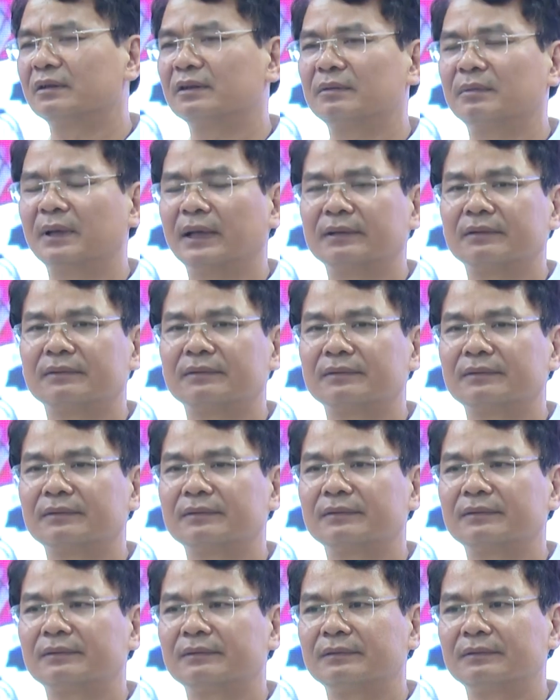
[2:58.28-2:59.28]
dựng cơ bản
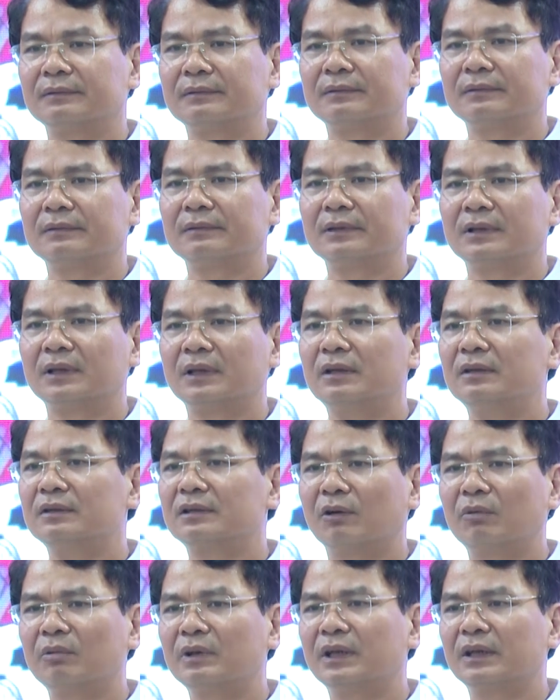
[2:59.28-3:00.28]
hơn
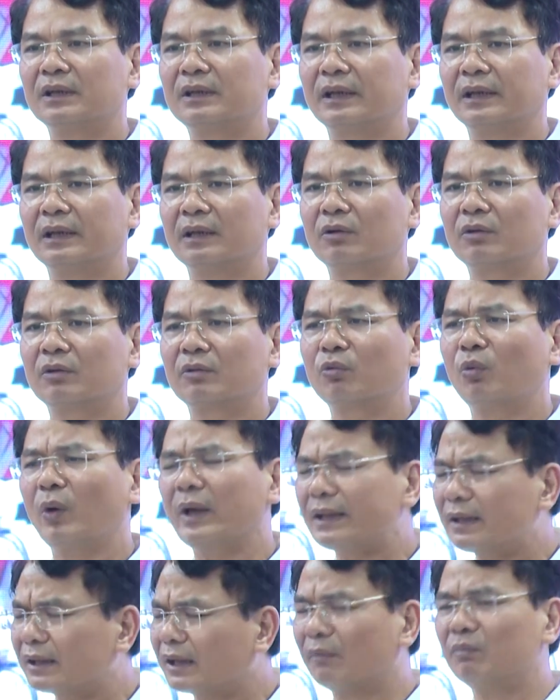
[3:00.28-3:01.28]
6.000 tỷ
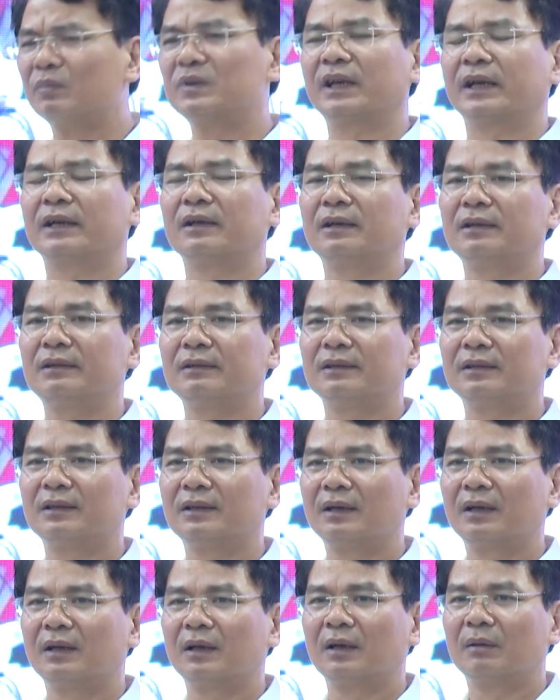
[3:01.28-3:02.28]
quyết tâm giải ngân
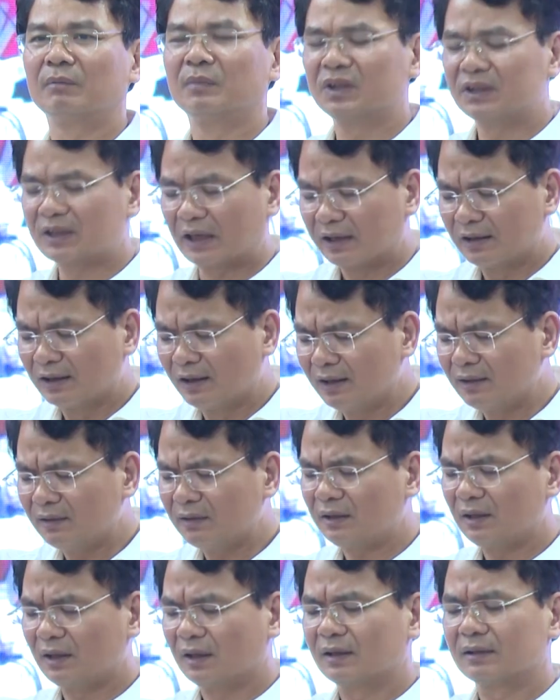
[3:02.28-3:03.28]
muốn giải
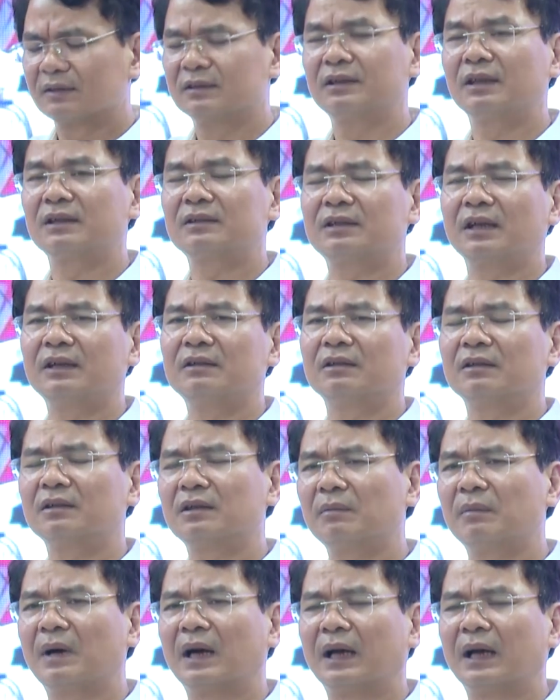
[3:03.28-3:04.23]
ngân xây dựng cơ